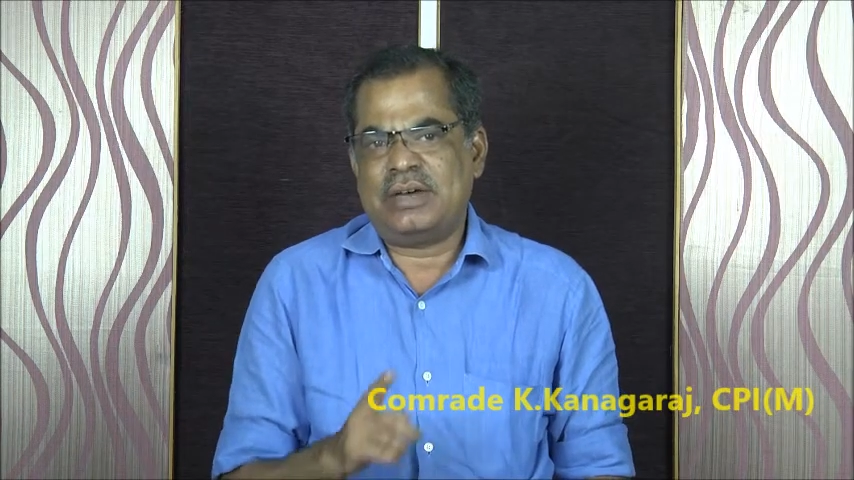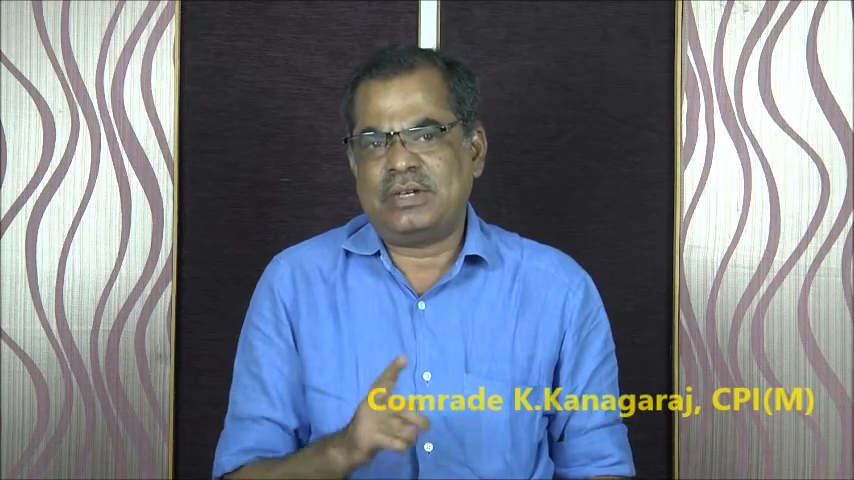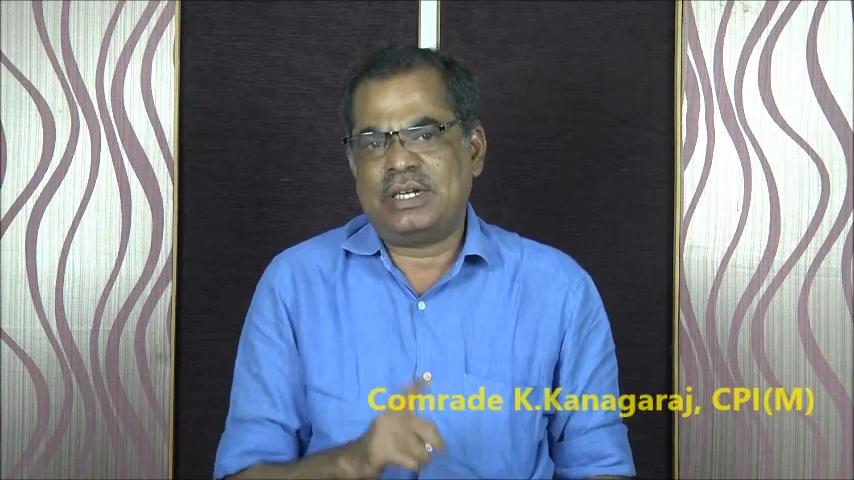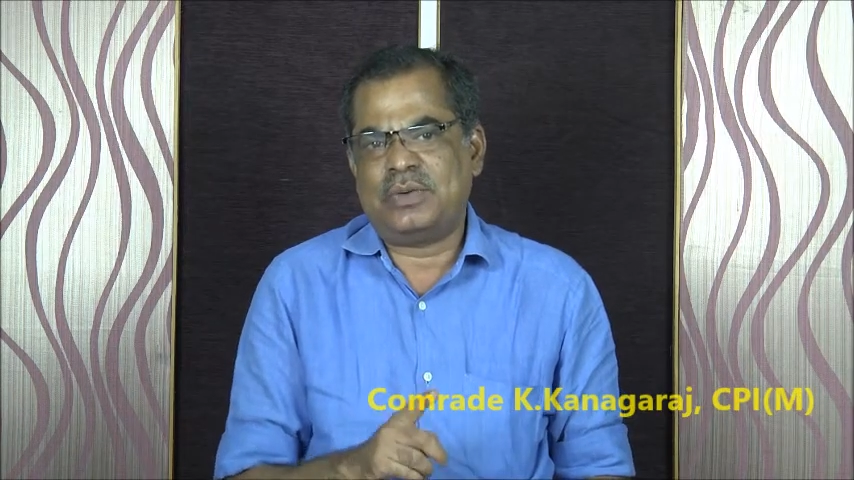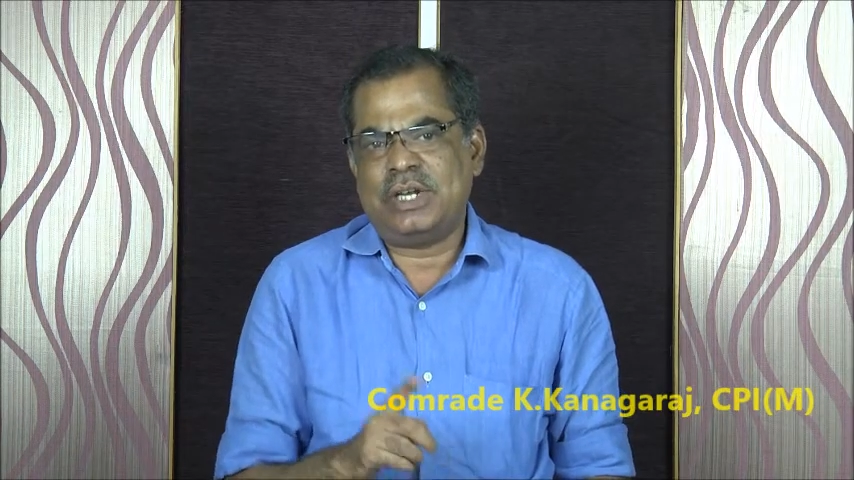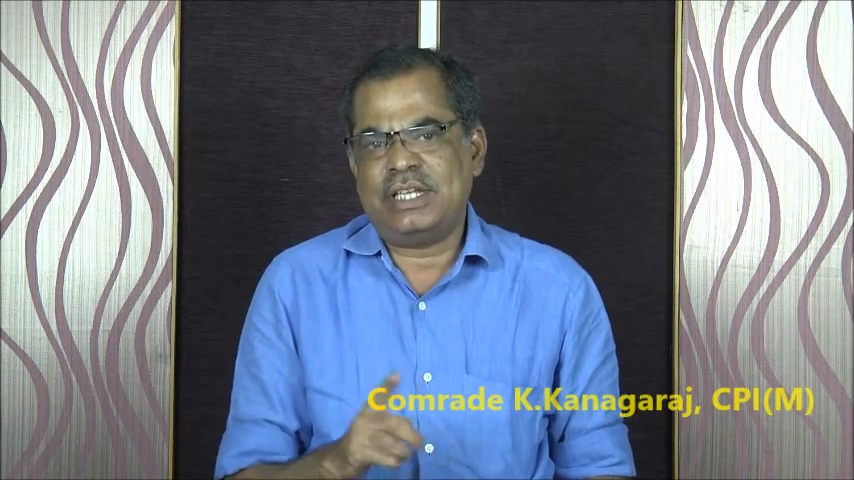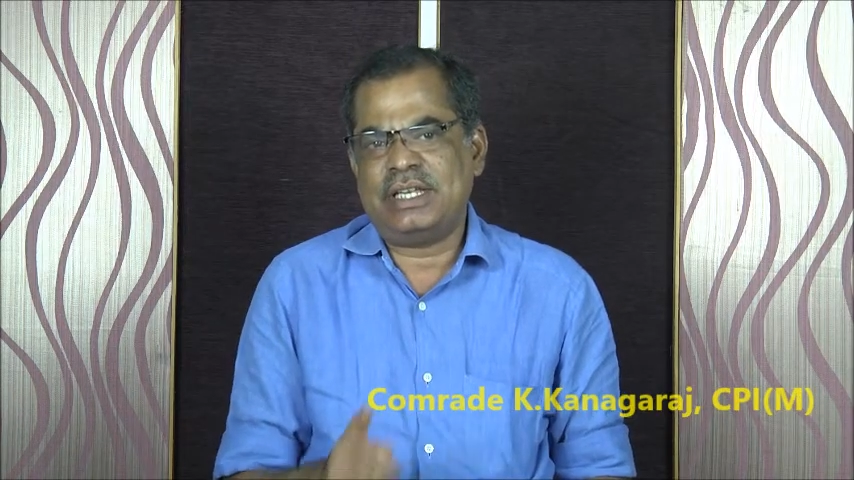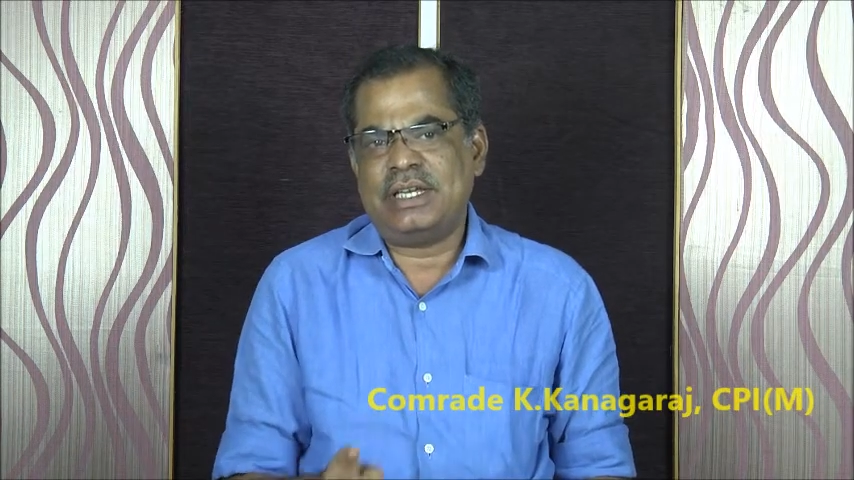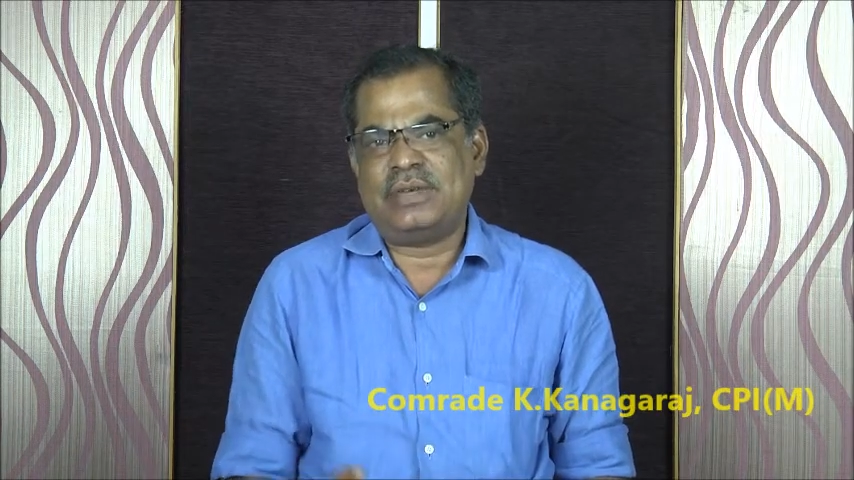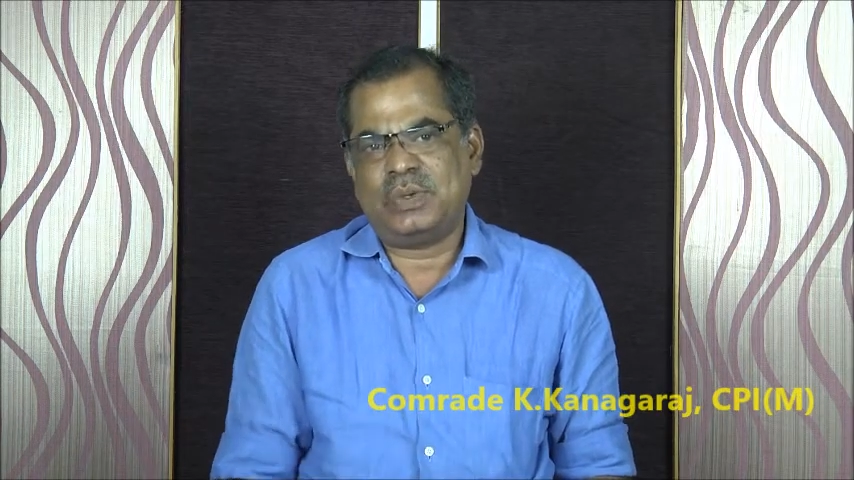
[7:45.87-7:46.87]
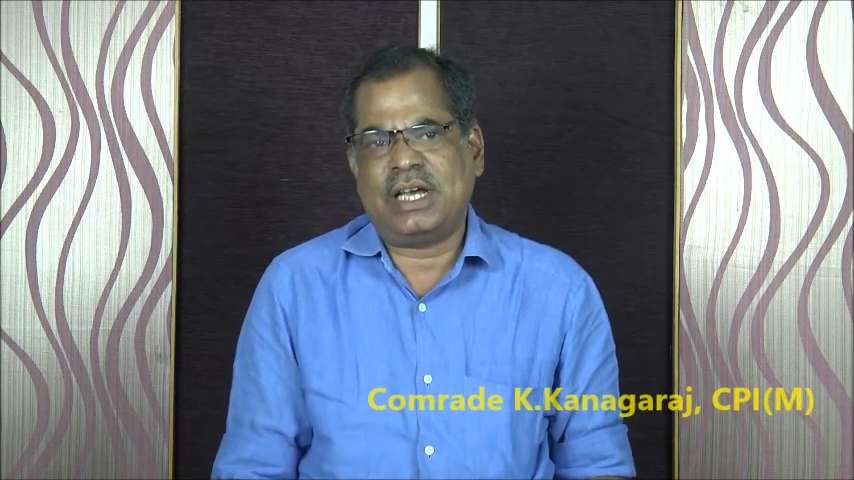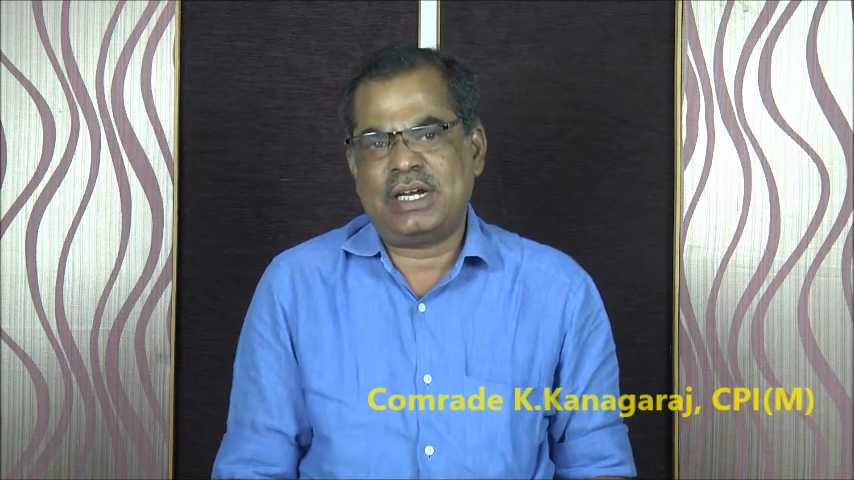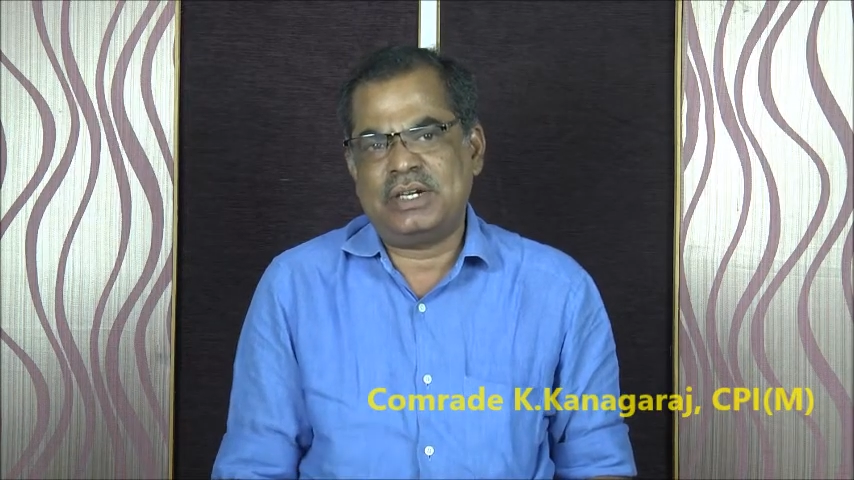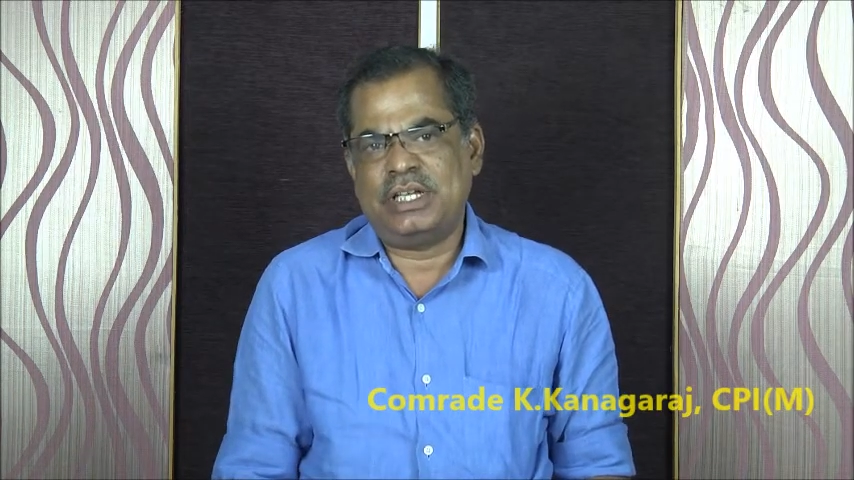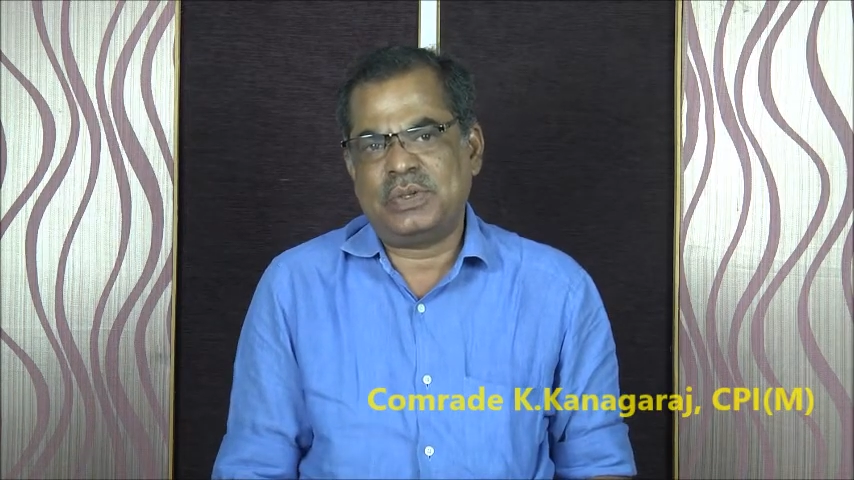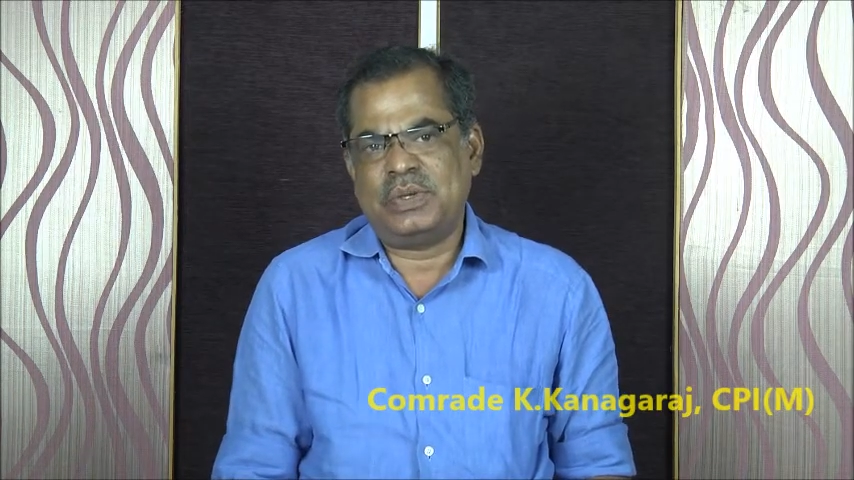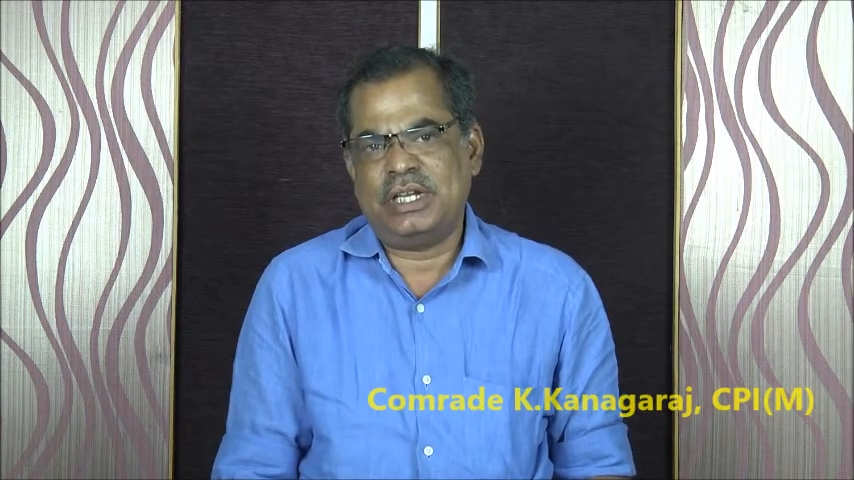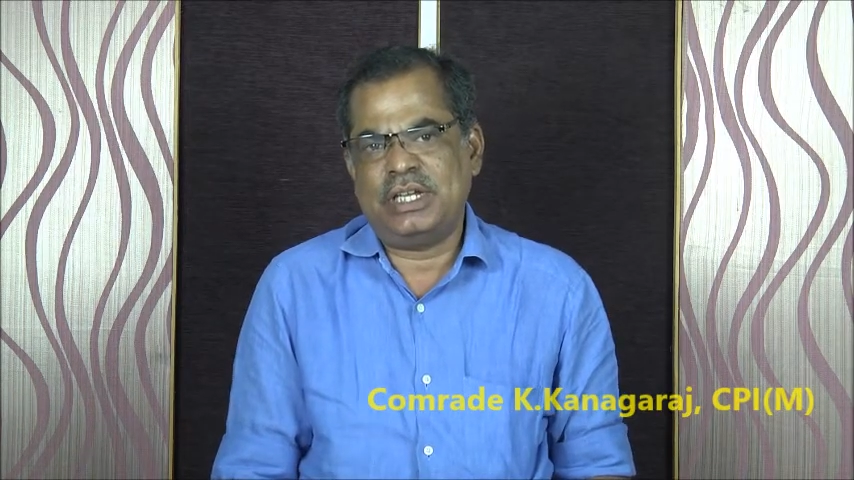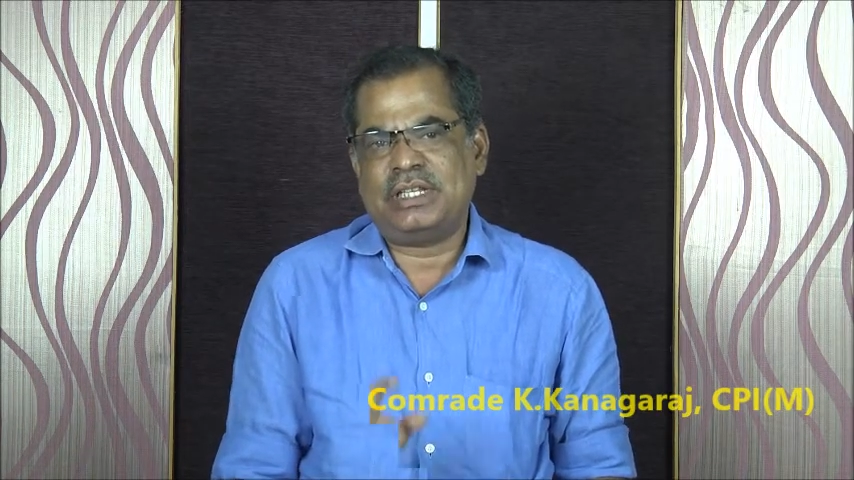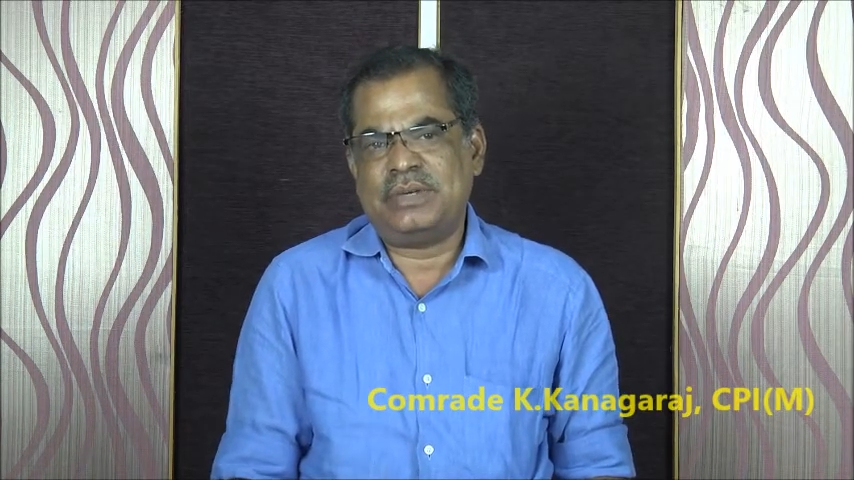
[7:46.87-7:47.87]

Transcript: அவரை கொலை செய்ய வந்தார் என்று சொல்லி